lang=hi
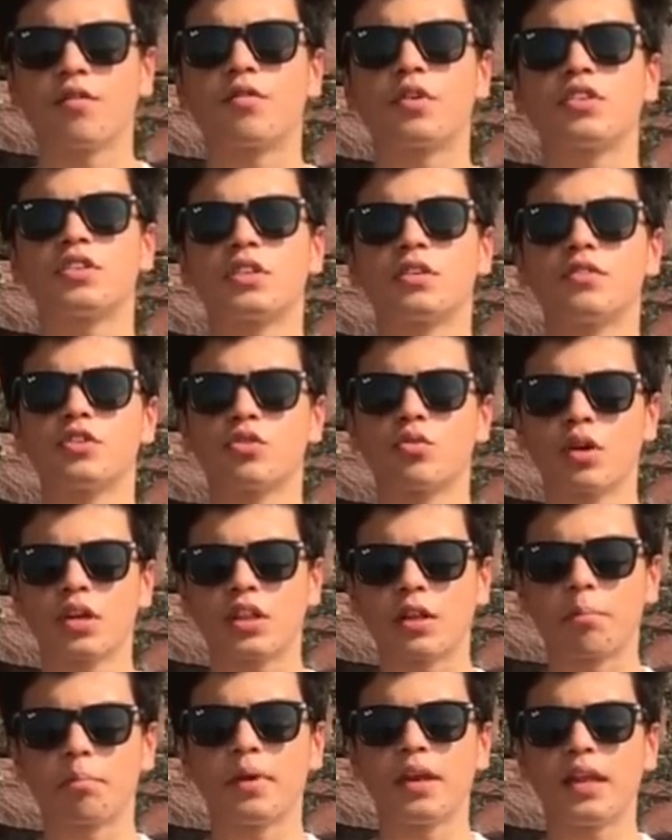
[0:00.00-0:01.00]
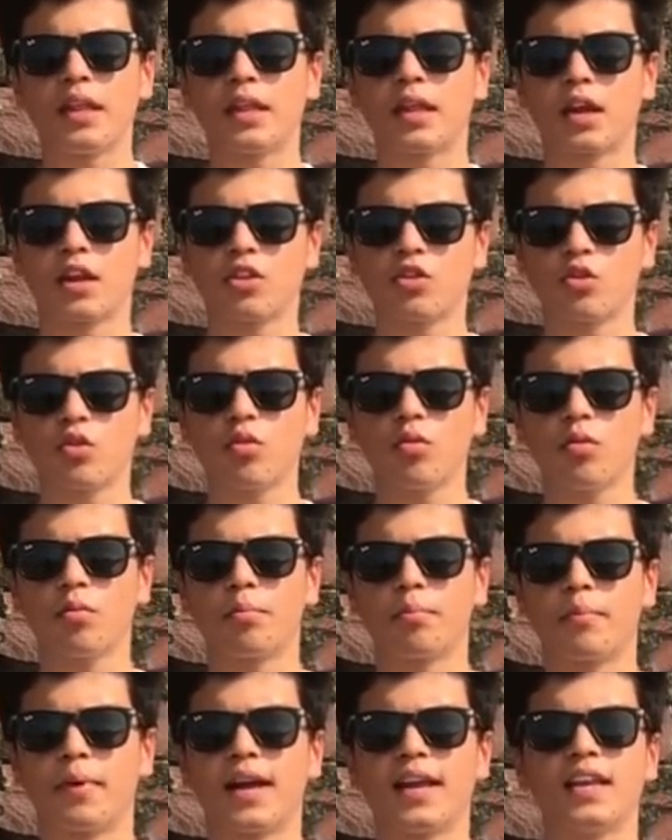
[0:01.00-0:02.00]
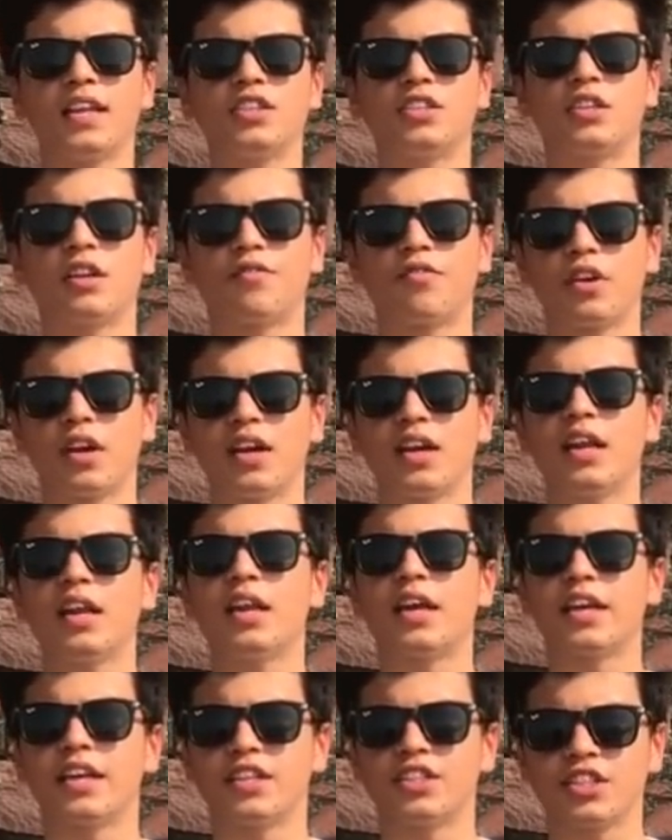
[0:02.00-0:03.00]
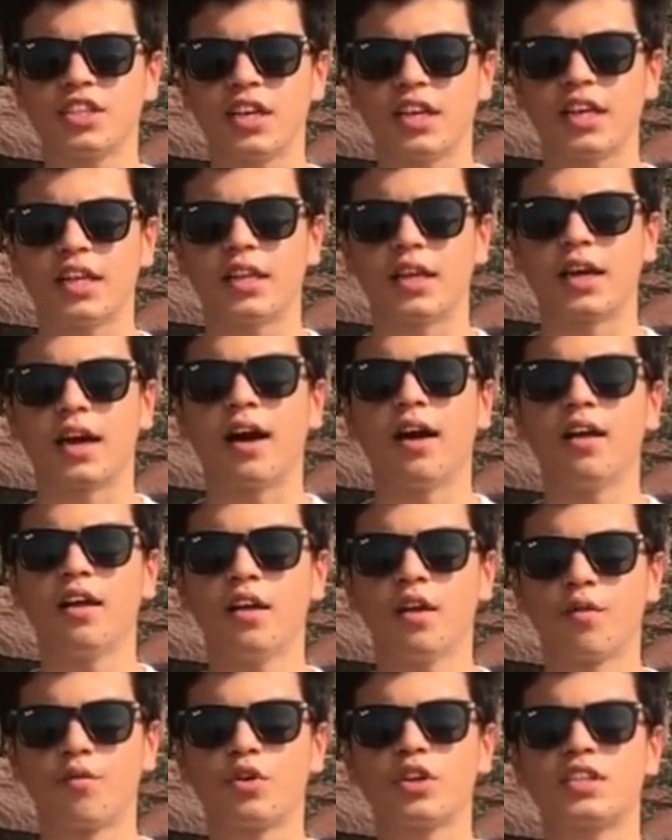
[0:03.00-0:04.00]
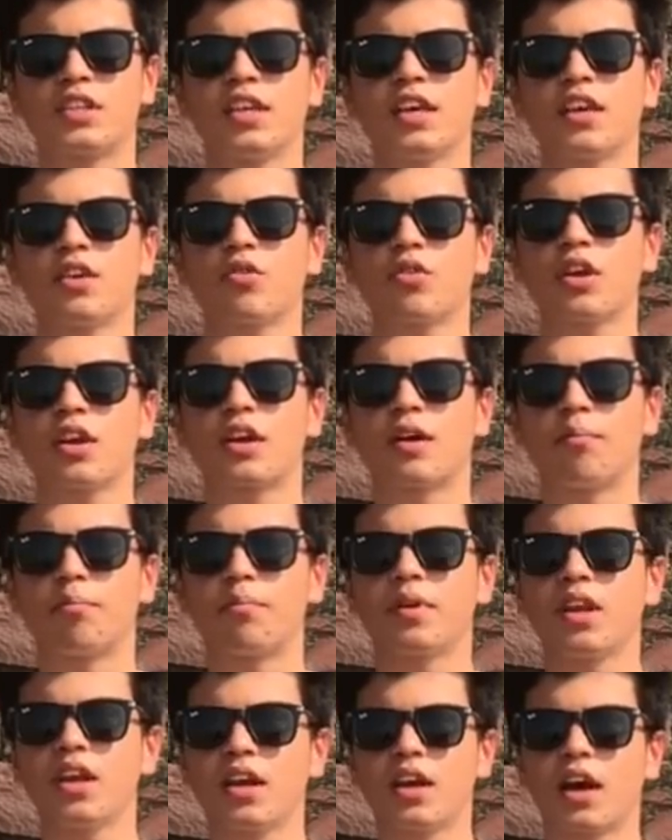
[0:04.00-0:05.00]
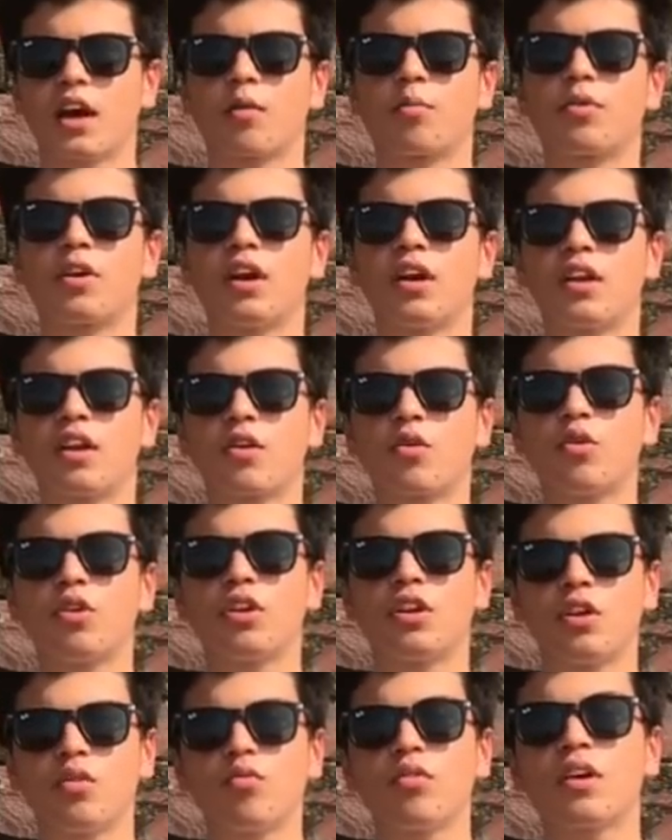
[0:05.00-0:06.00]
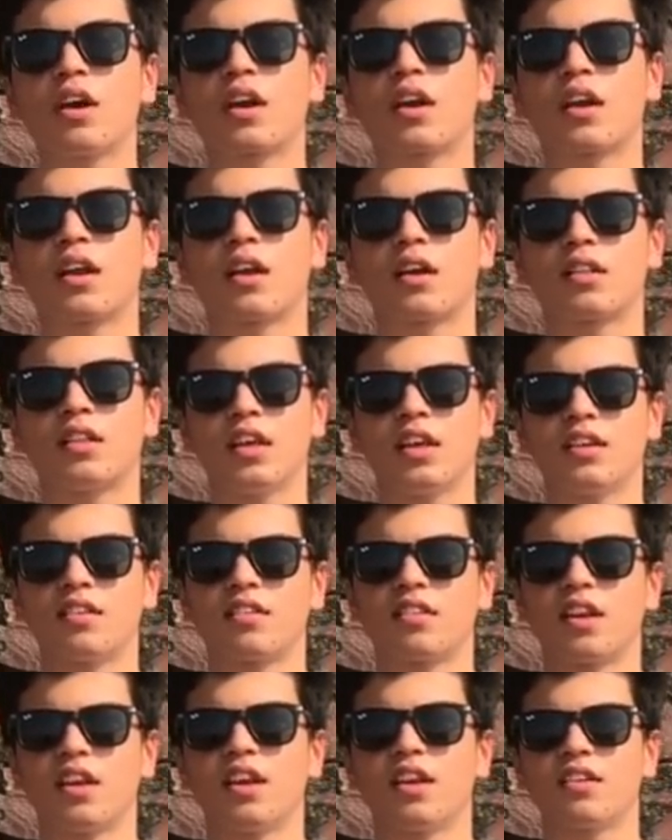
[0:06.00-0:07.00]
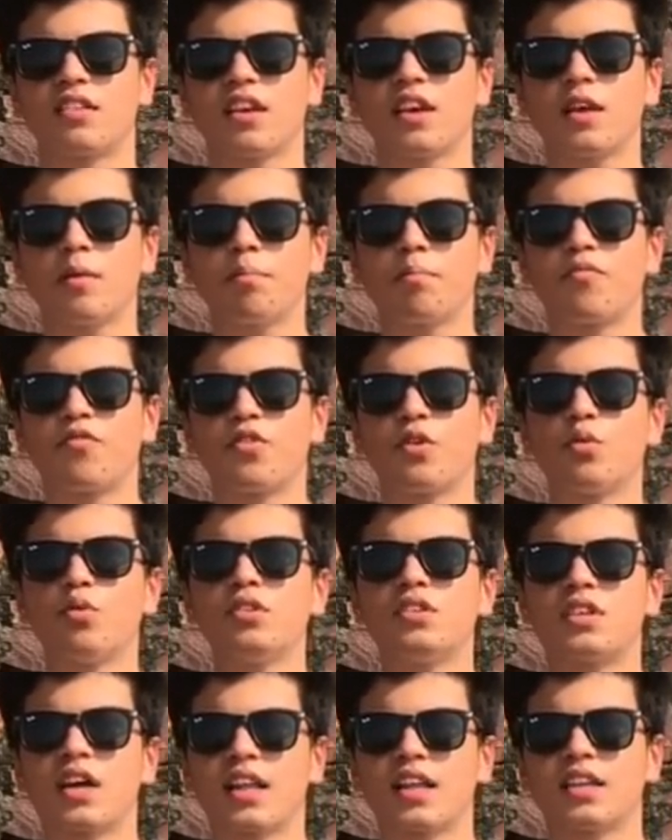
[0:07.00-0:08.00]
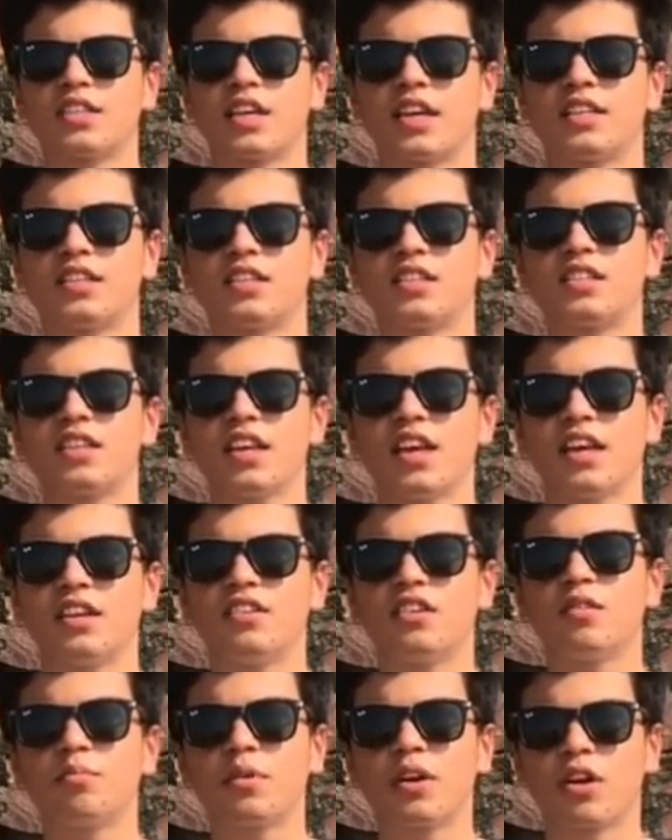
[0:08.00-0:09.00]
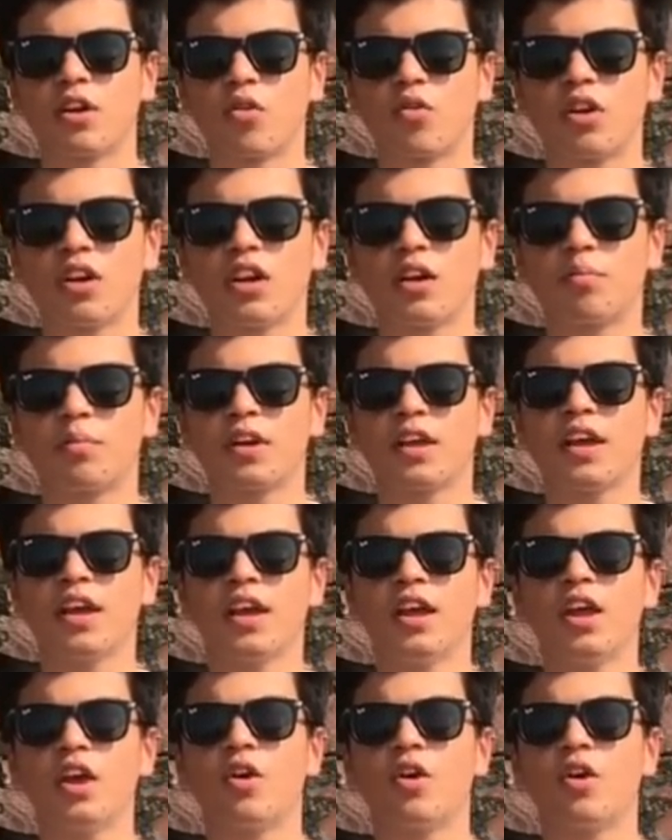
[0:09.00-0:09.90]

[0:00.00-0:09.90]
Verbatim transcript: फर्स्ट सर्विस हो गई तब भी नहीं दे रहा तो माइलेज डेफिनेटली नया इंजन नहीं देगा वो इसलिए क्योंकि कंपनी कार्बोरेटर को ट्यून करके रखती है इस तरीके से कि फ्यूल ज़्यादा जाए जिससे इंजन पर लोड ना पड़े